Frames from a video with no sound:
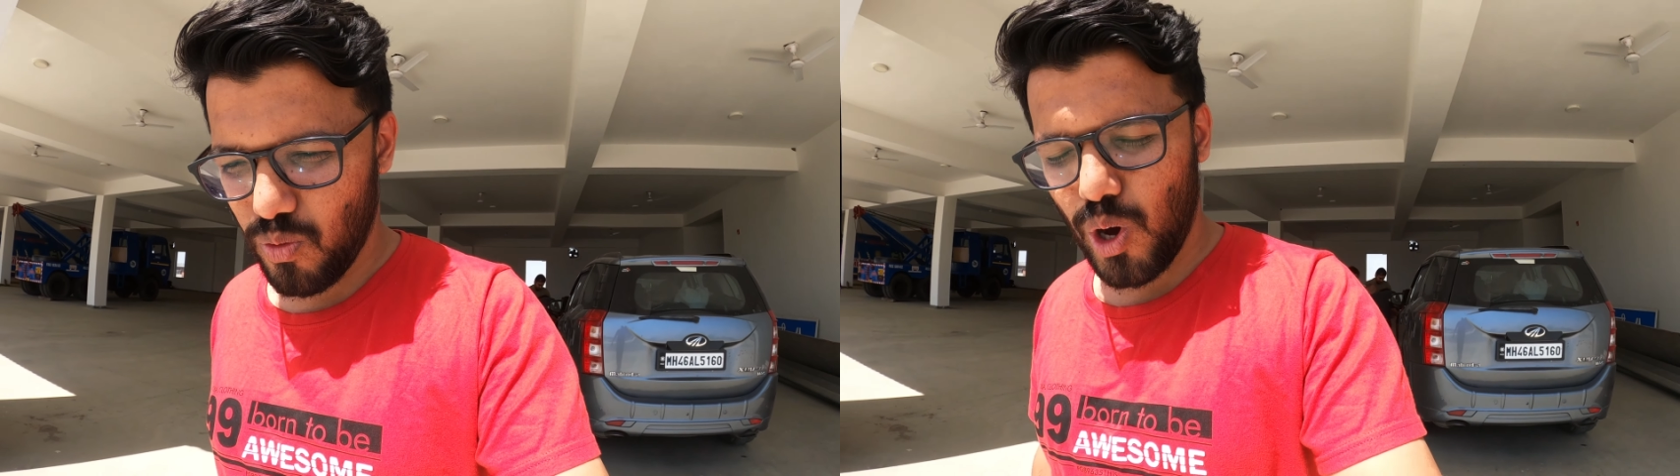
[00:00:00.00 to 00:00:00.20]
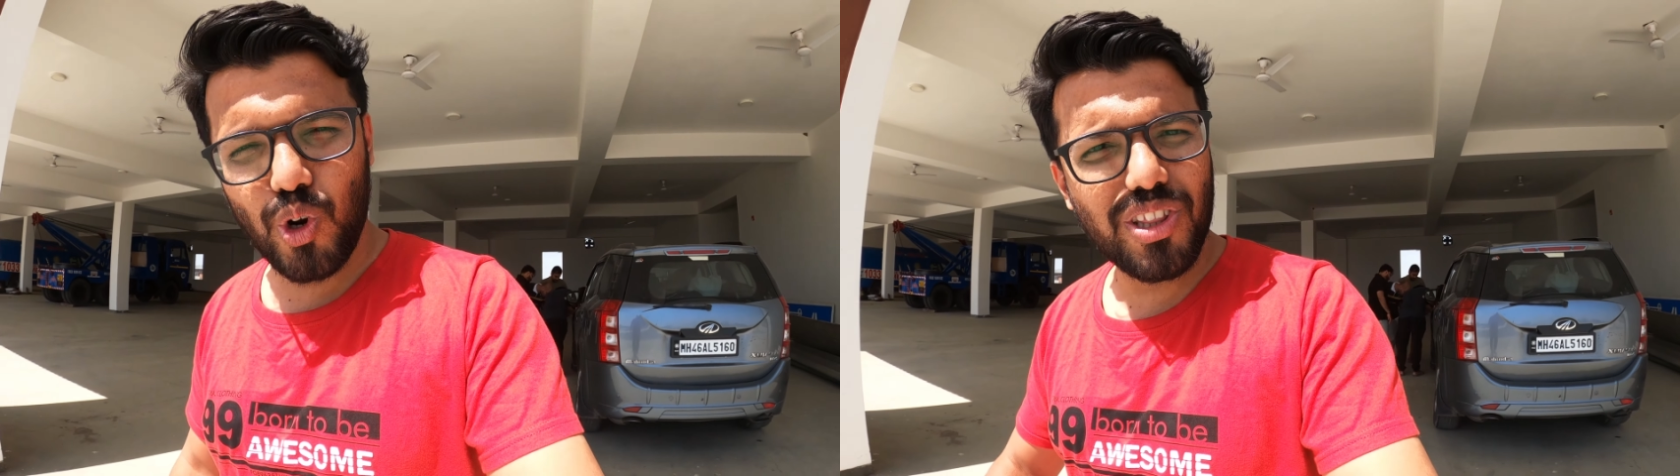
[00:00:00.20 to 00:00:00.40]

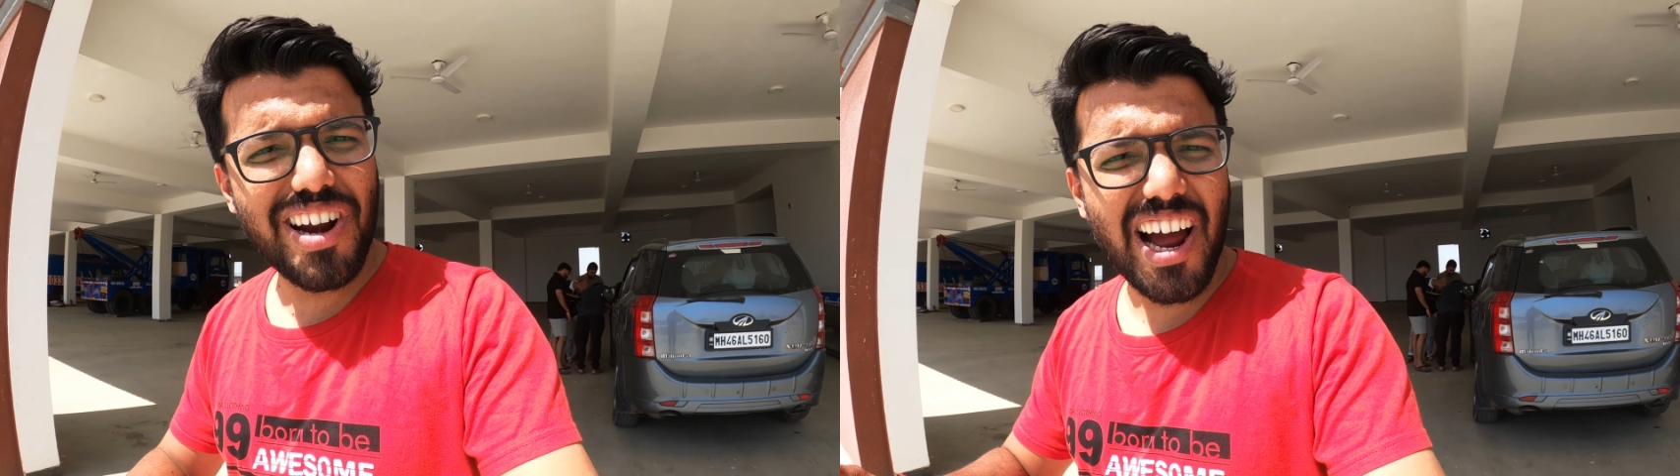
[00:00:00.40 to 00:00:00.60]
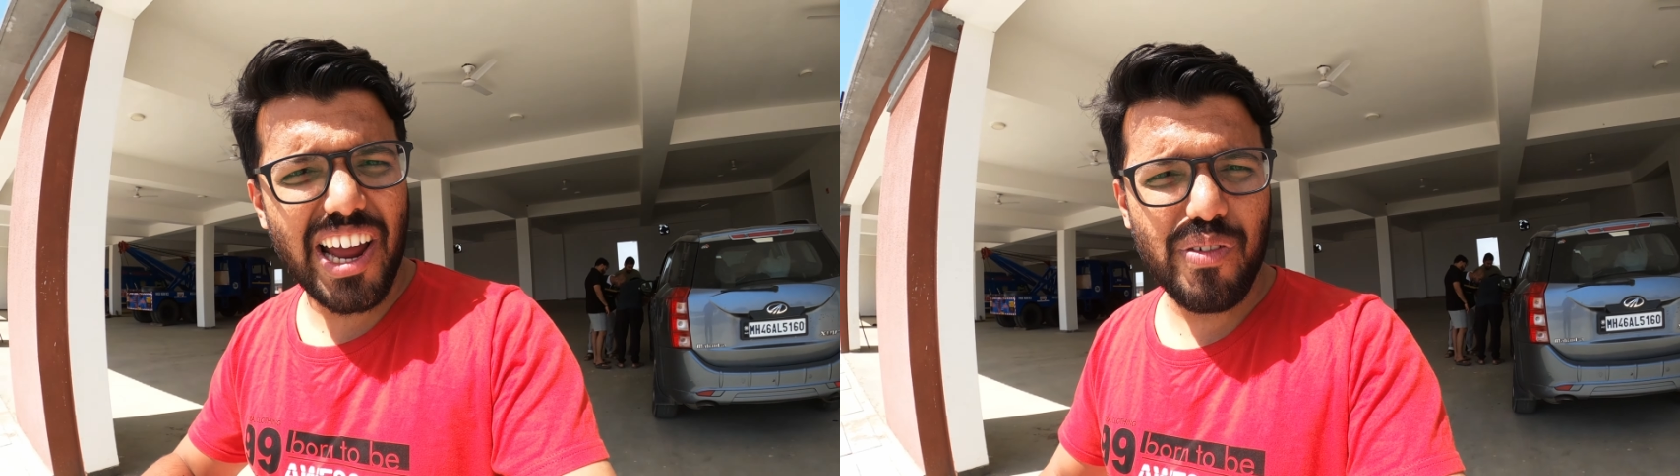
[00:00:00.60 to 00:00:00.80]

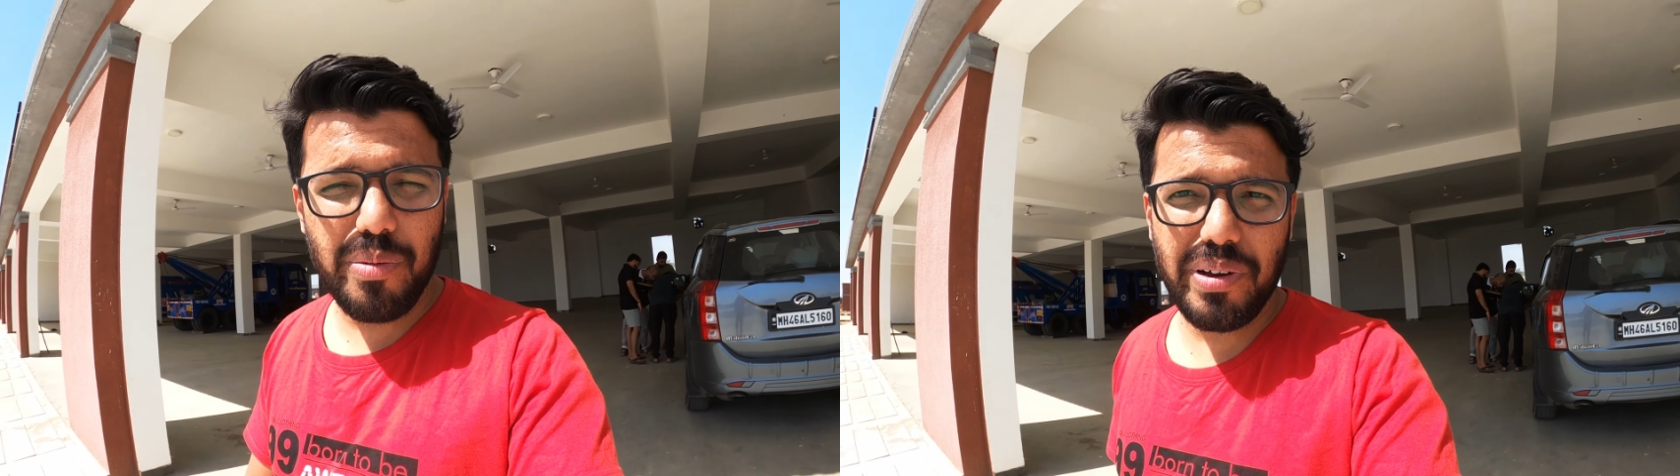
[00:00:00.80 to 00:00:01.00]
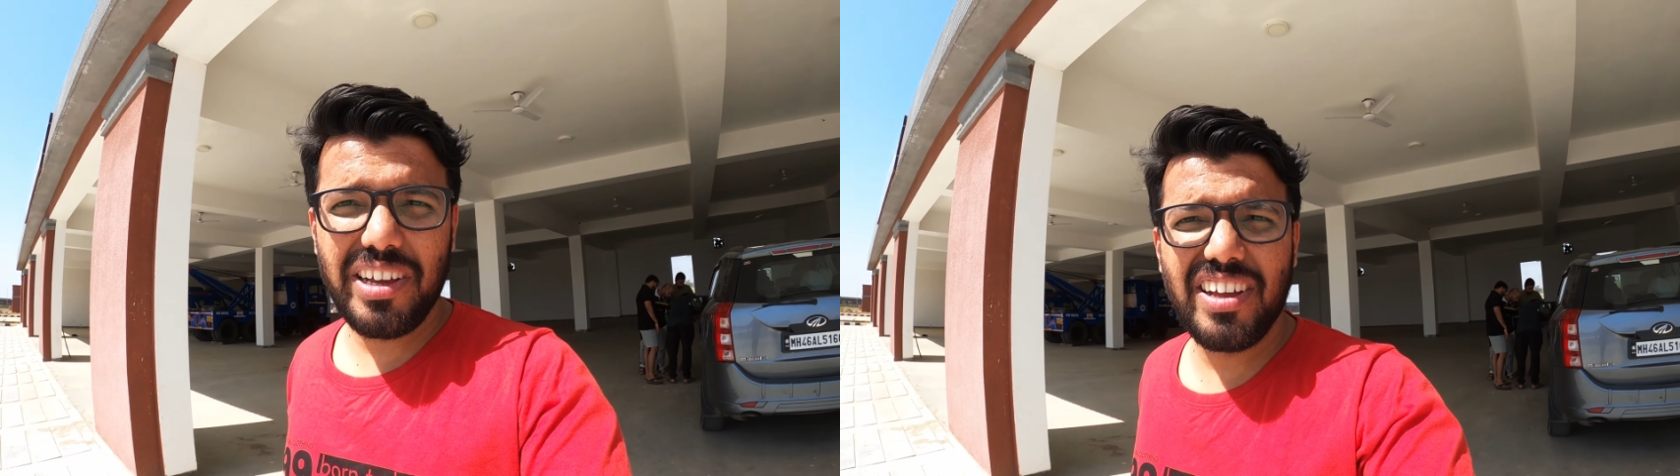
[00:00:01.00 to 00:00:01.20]
वडोदरा
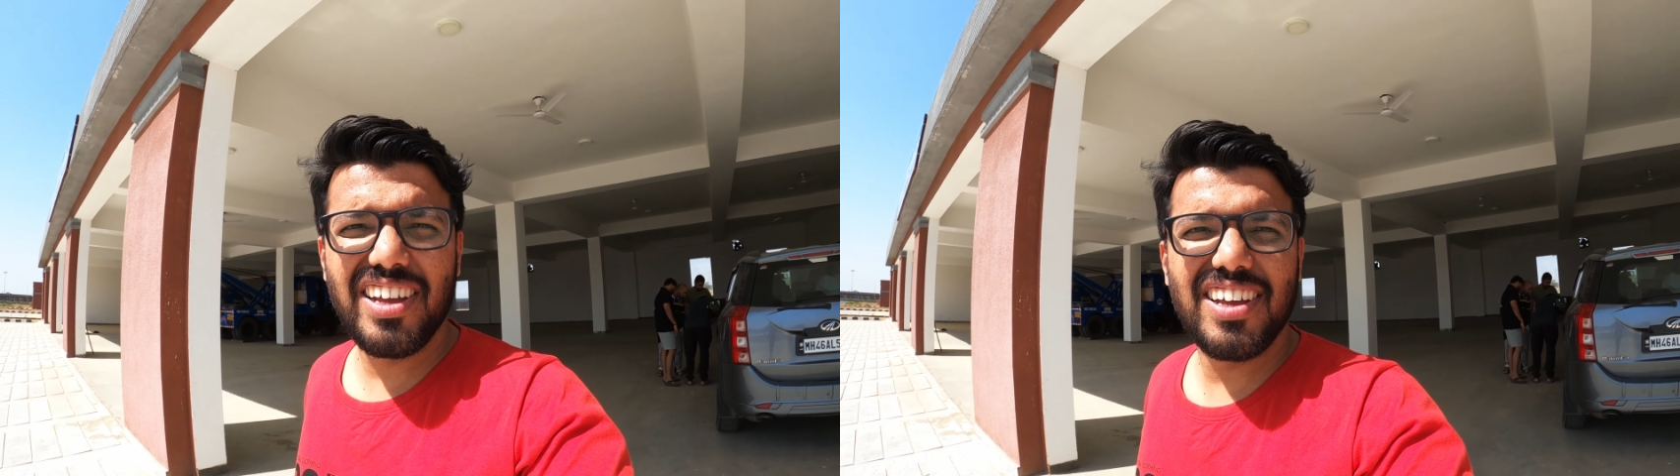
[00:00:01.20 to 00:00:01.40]
हाईवे पे